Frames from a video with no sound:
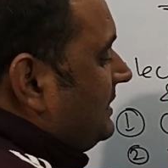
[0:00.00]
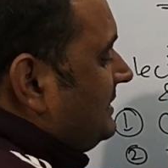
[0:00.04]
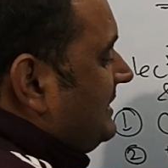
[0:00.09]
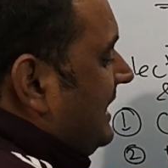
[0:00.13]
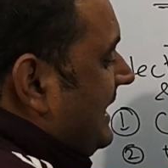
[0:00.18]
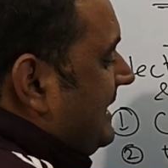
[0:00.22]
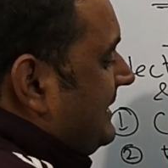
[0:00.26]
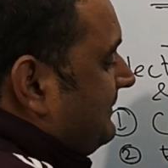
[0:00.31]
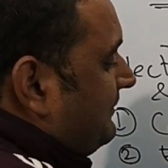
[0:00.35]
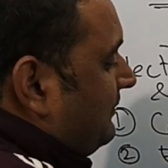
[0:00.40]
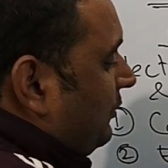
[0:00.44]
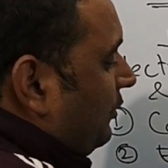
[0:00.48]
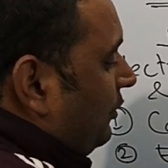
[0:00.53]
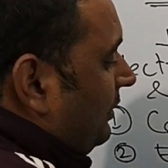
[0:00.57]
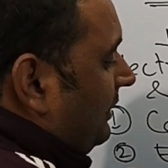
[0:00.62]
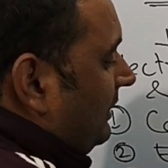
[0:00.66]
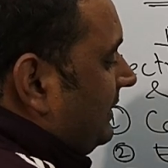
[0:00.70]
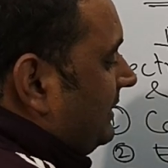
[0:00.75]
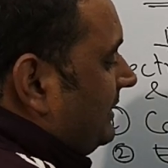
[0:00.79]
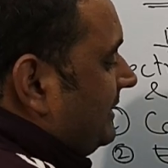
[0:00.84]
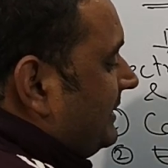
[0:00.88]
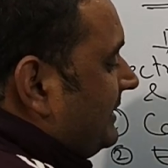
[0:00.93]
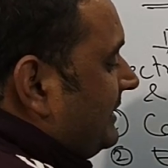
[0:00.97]

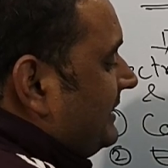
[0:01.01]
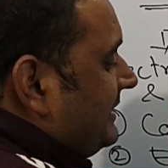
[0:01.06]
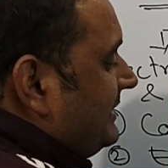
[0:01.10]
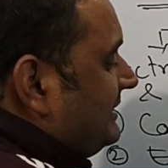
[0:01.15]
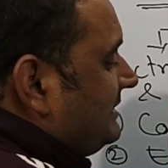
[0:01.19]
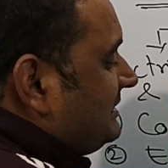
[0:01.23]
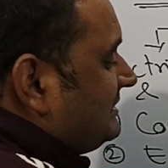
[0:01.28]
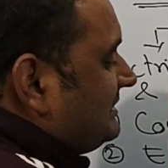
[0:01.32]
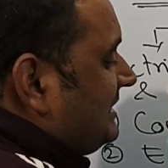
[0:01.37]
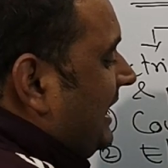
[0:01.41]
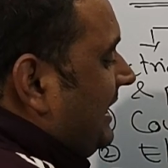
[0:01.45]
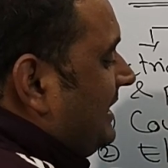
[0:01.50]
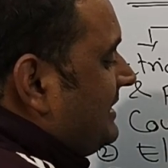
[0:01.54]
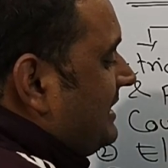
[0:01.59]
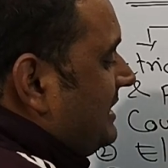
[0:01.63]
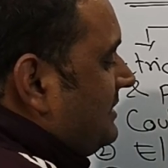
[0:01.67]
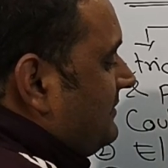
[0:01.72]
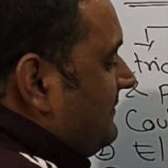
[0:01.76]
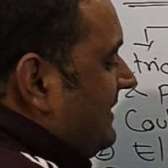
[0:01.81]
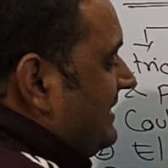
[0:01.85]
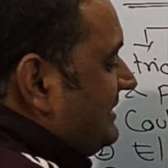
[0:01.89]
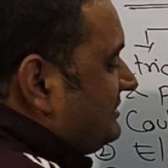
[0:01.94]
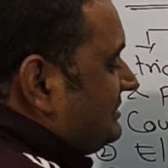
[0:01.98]
डाइपोल इसका
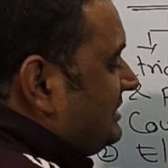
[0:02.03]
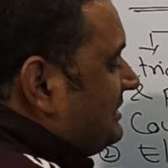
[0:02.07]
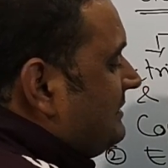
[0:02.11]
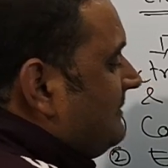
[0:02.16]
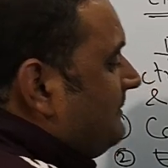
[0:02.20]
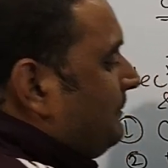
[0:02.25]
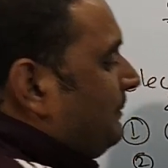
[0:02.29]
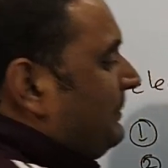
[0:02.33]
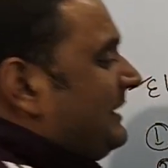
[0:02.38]
डेरिवेशन